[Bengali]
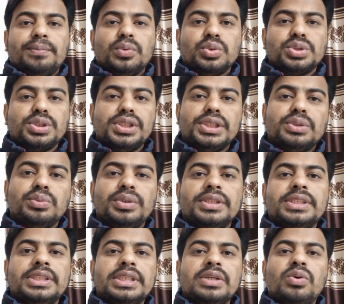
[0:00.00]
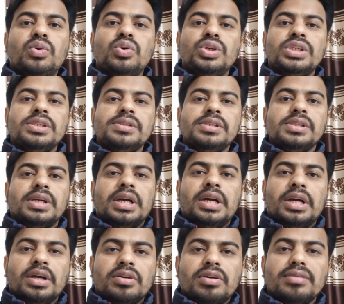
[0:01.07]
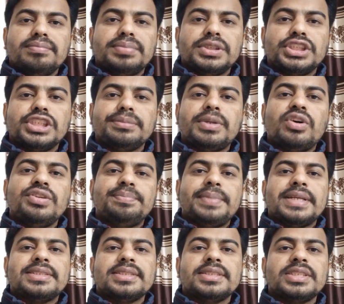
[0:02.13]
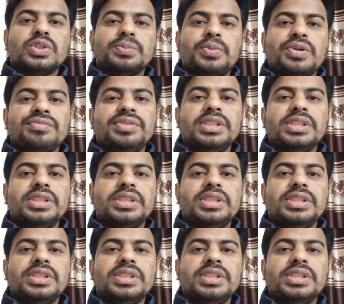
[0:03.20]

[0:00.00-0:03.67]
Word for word: প্রশ্নে তুলে দিয়ে ওই কম্পেনশন বা ওই প্যাসেজের উপর